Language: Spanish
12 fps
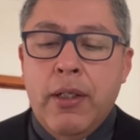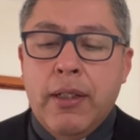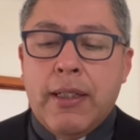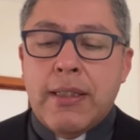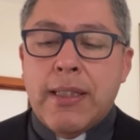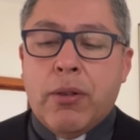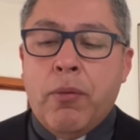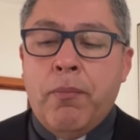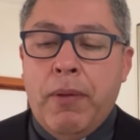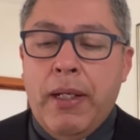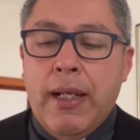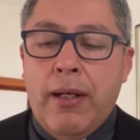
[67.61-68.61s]
que se
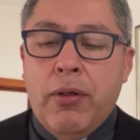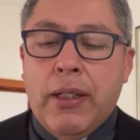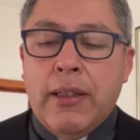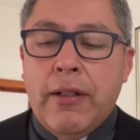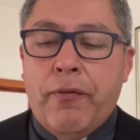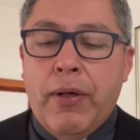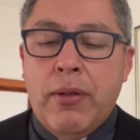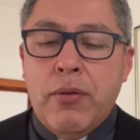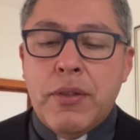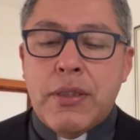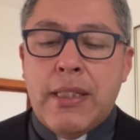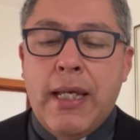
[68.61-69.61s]
cumplirá lo que te fue
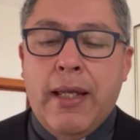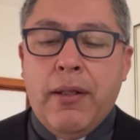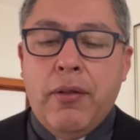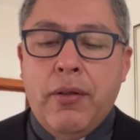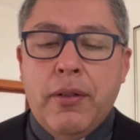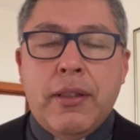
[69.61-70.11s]
anunciado